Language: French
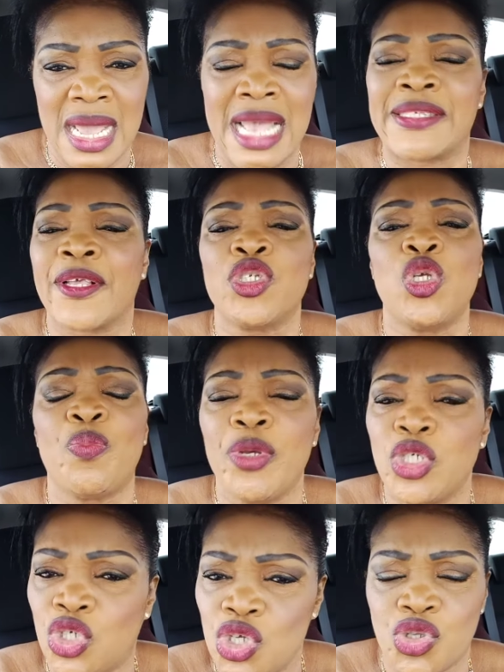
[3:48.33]
Est-ce que tu
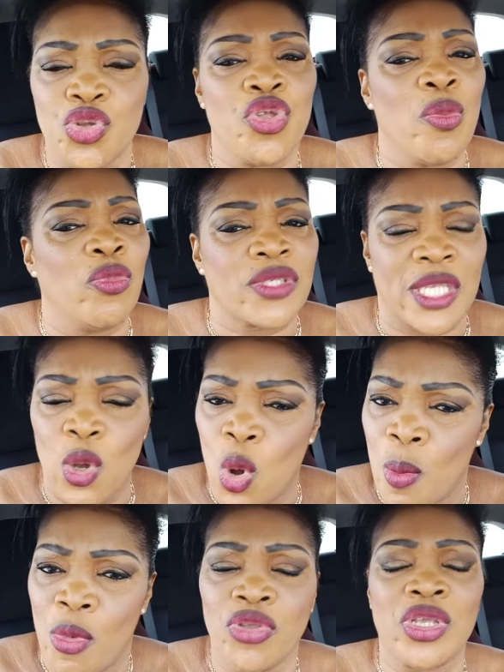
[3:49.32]
peux juste démontrer
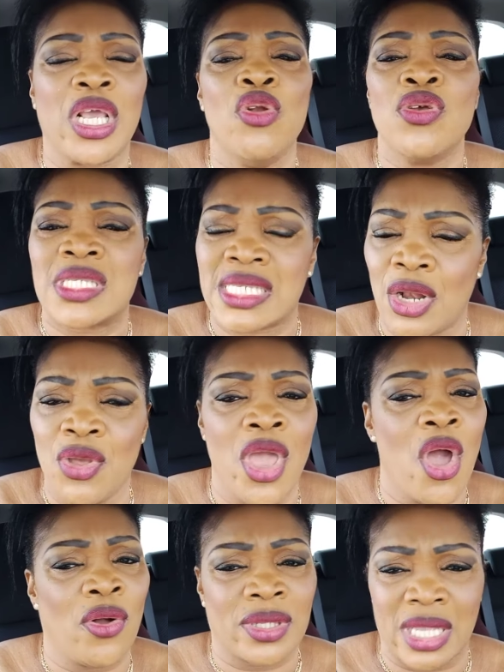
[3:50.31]
au monde que le salut
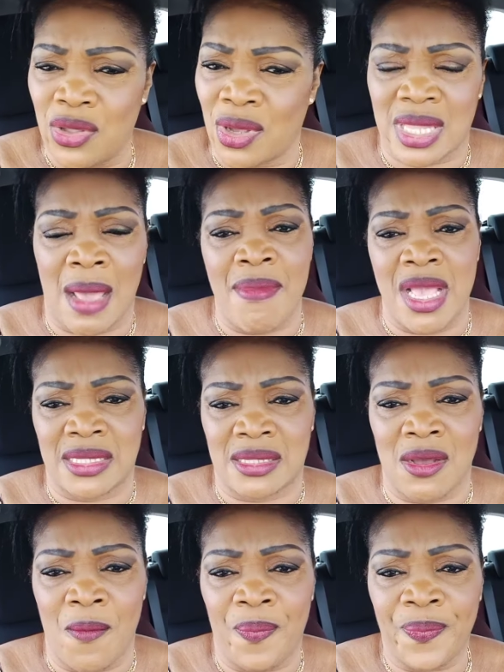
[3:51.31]
est entré dans ta
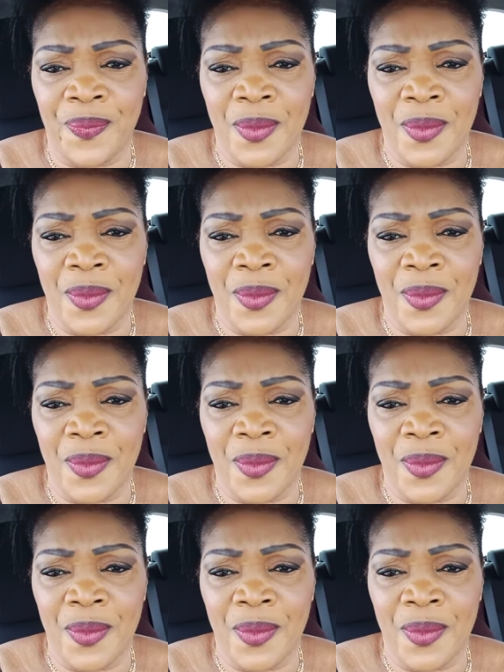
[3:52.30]
maison?